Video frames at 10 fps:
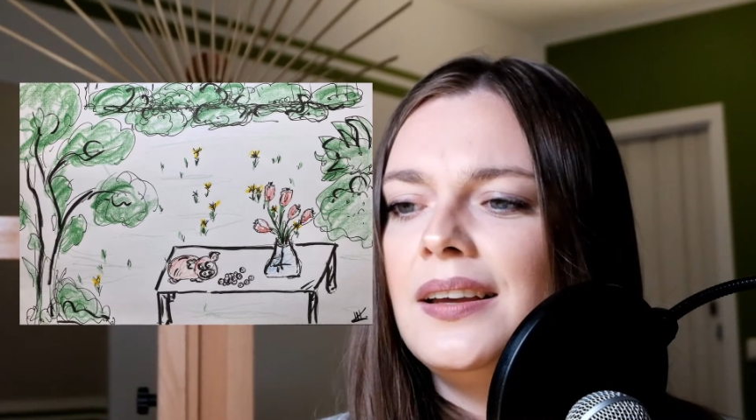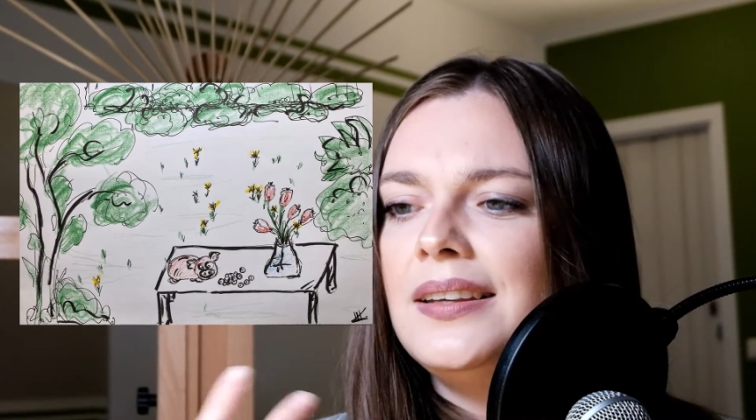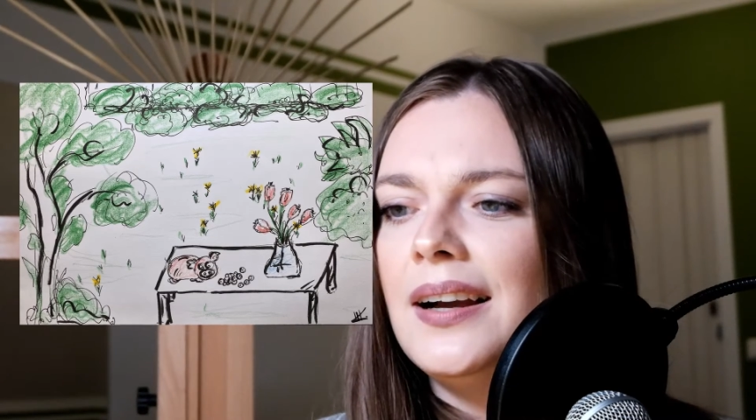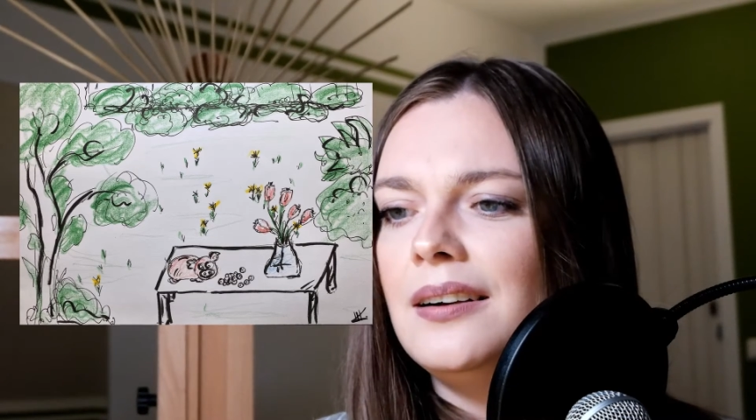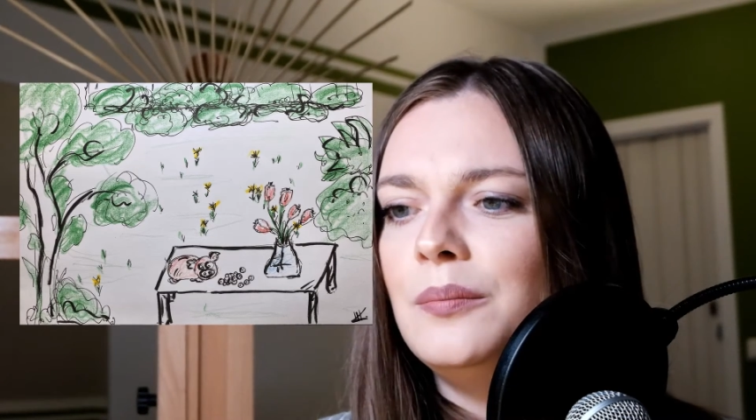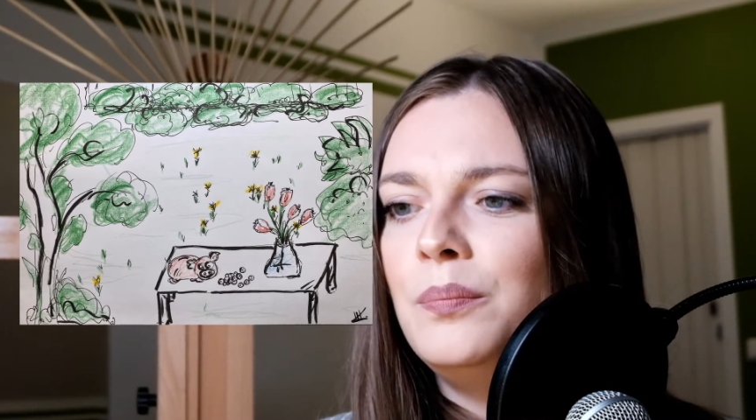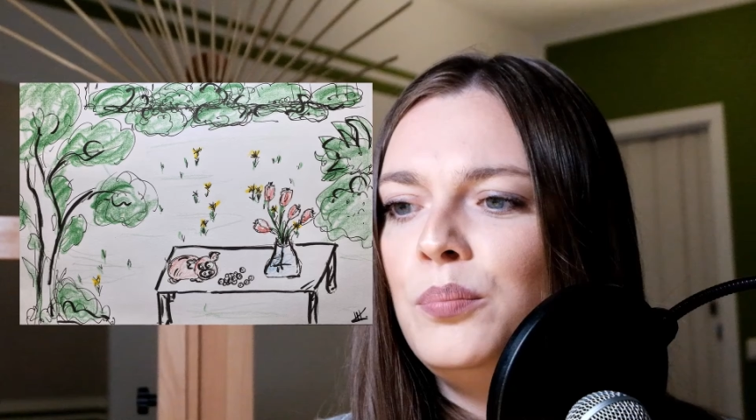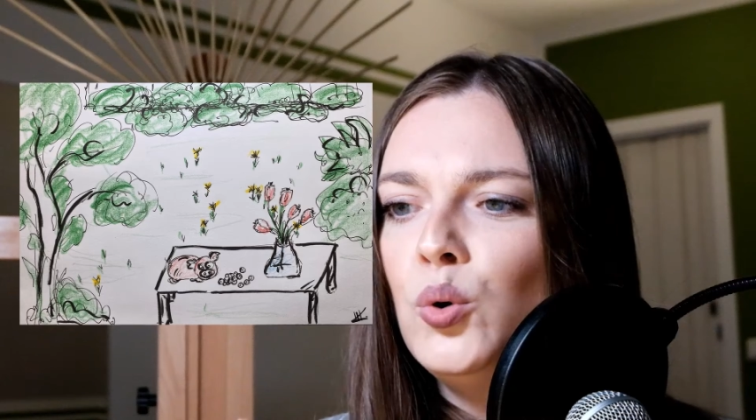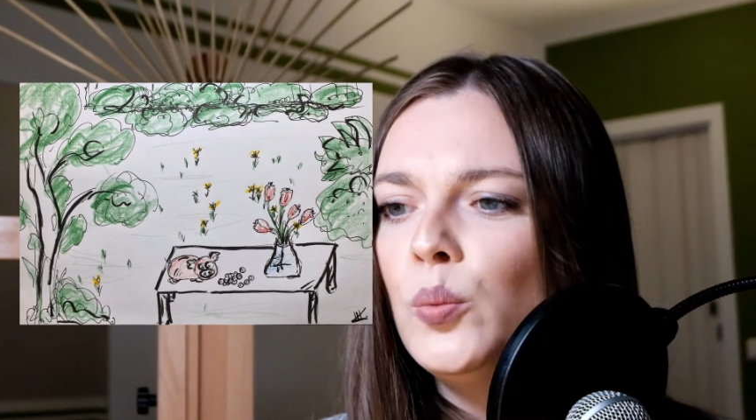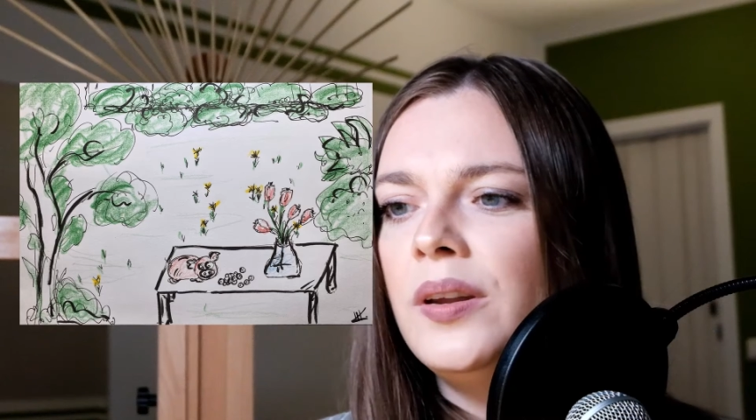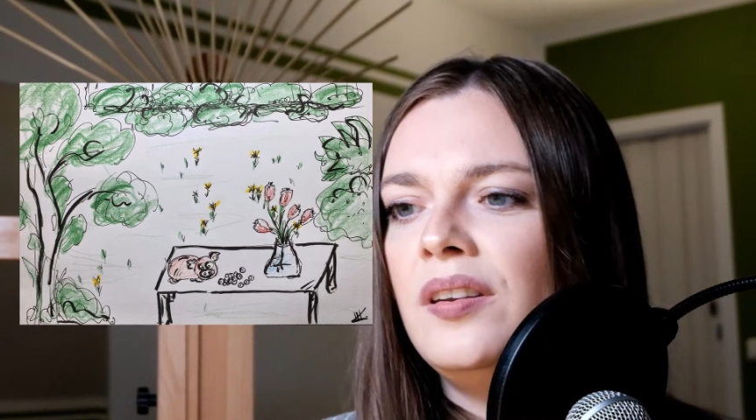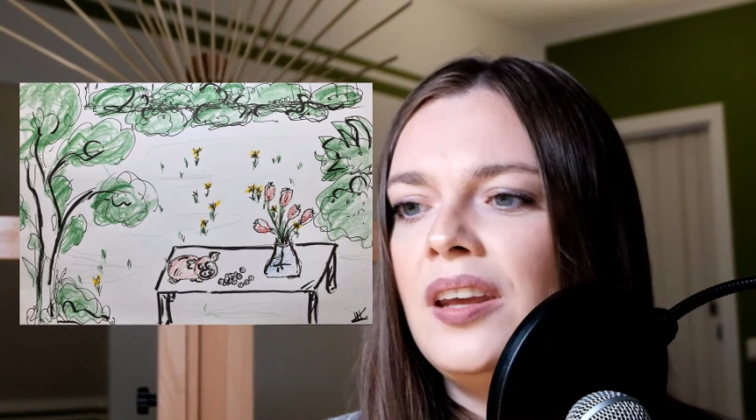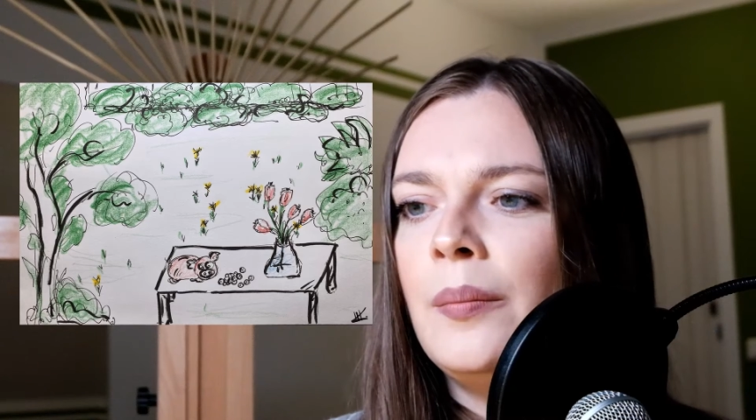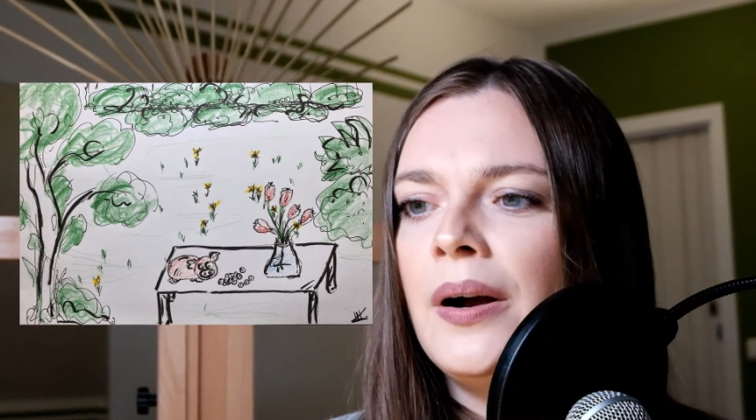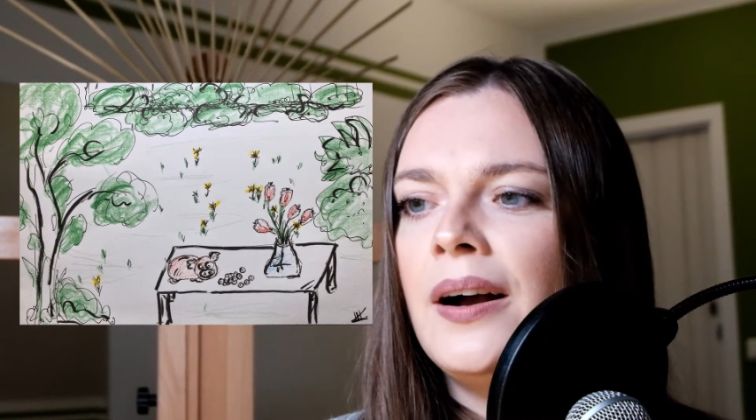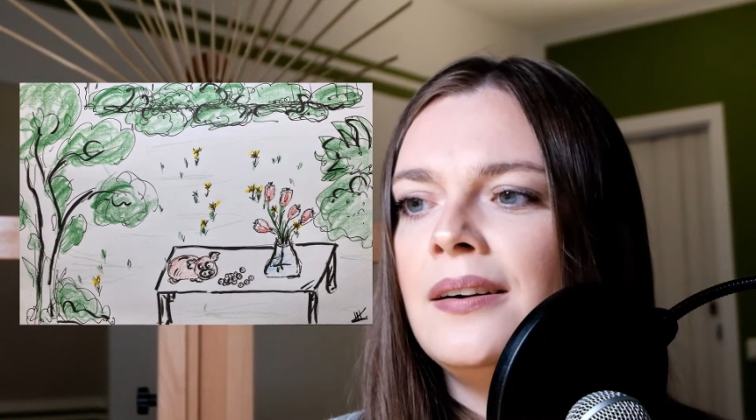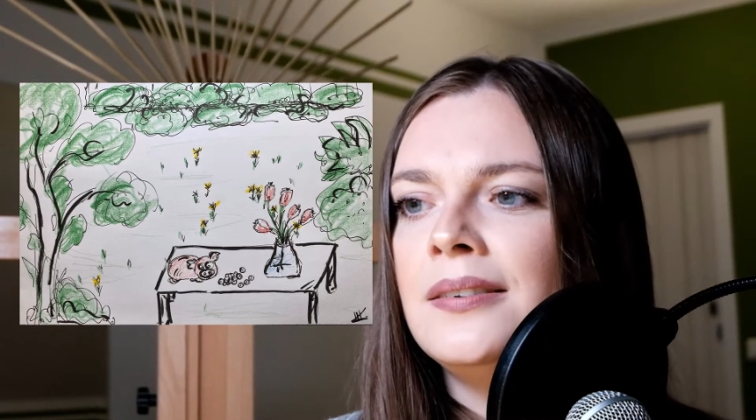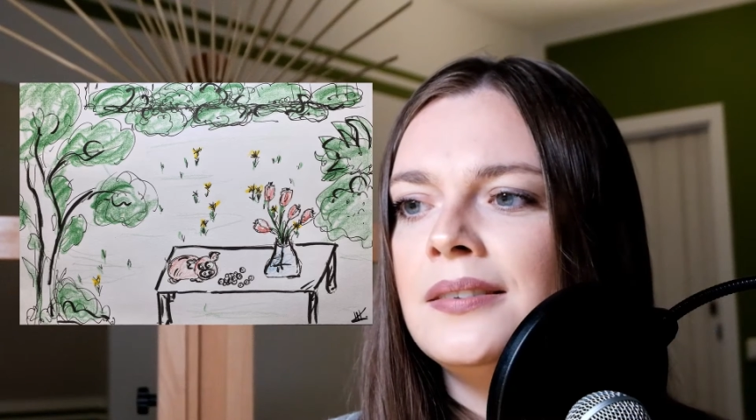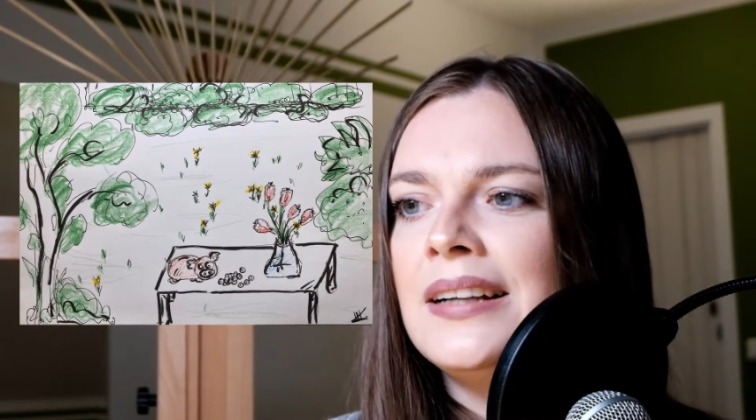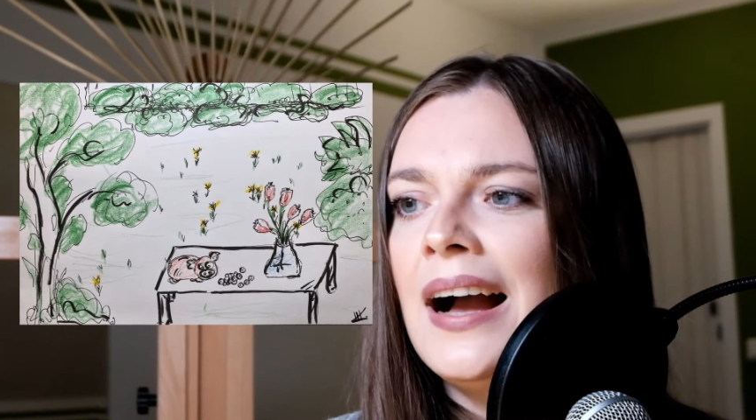ja, Blumenthema,
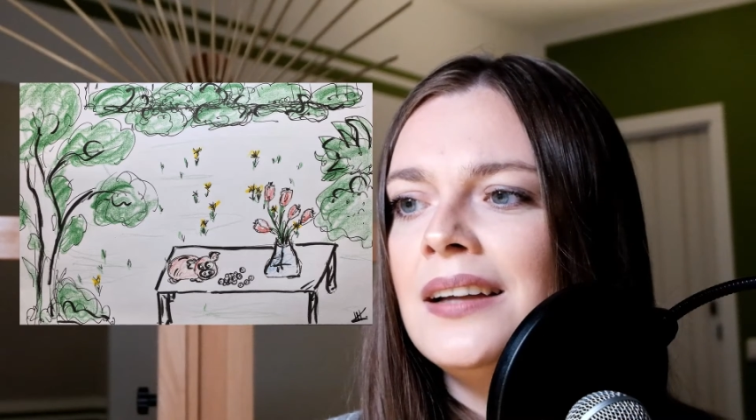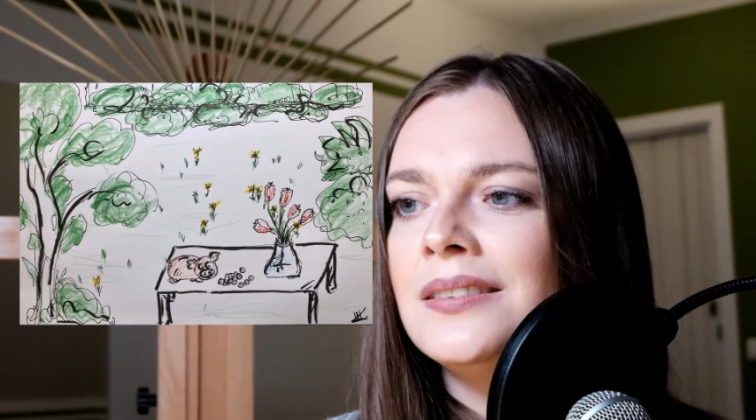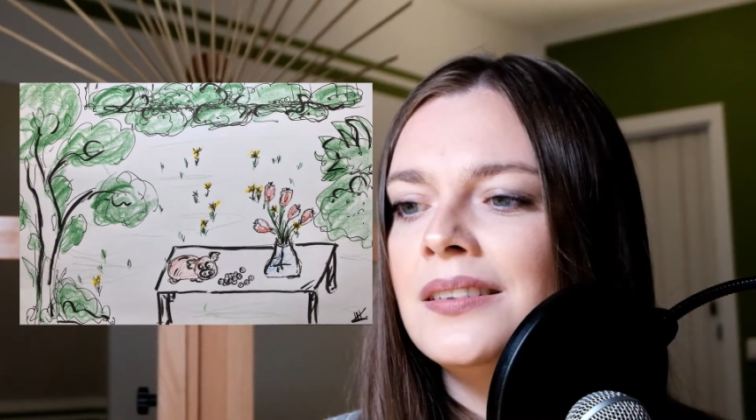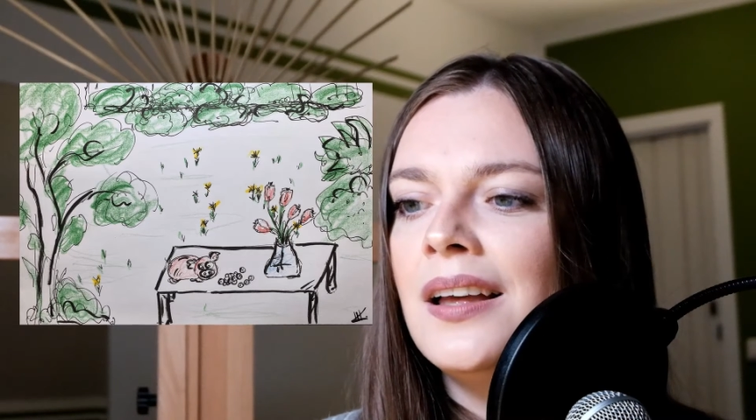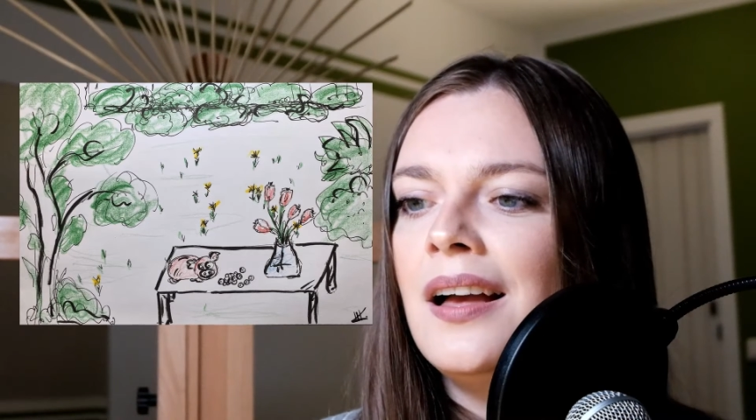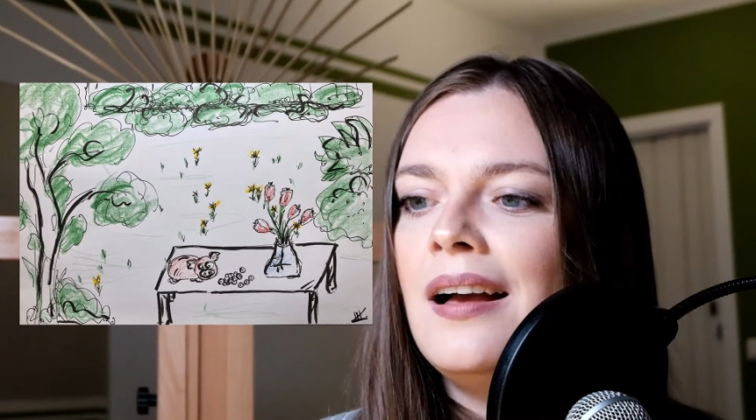äh, Garten,